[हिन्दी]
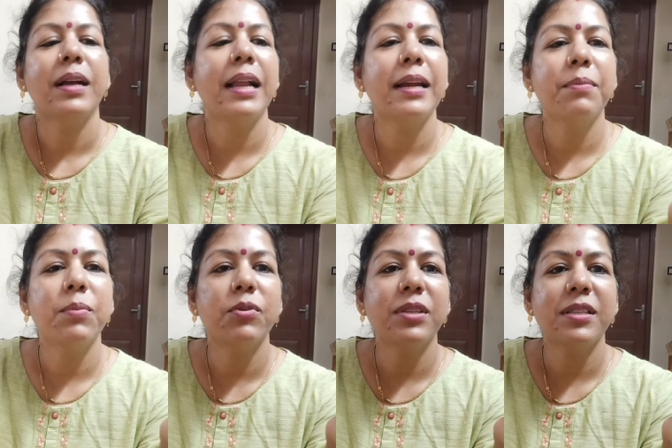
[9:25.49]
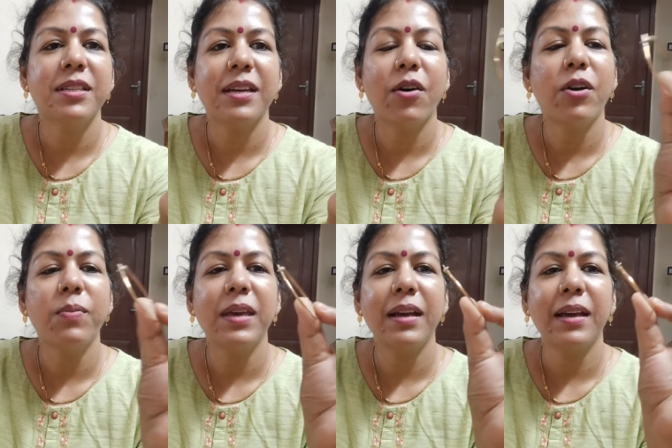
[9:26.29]
कलर भी बहुत अच्छा है और
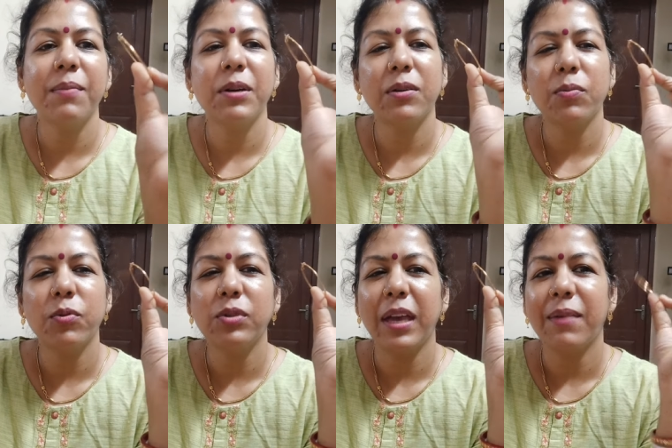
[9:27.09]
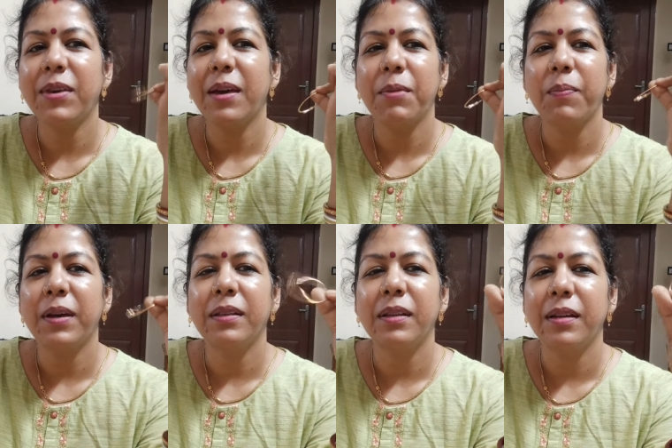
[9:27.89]
भी एक है मगर वो बहुत हेवी है मैं
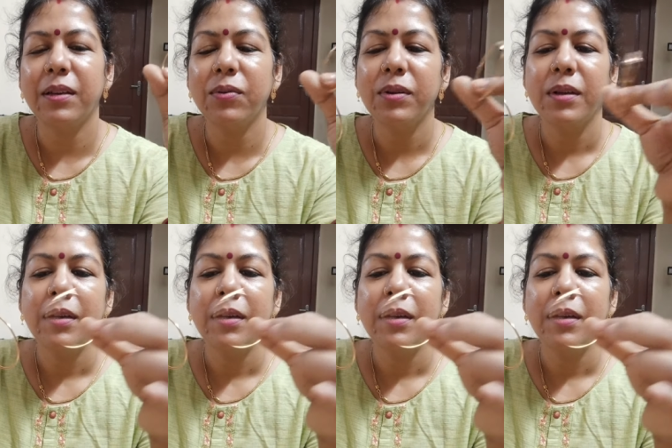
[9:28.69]
पहनती नहीं हूँ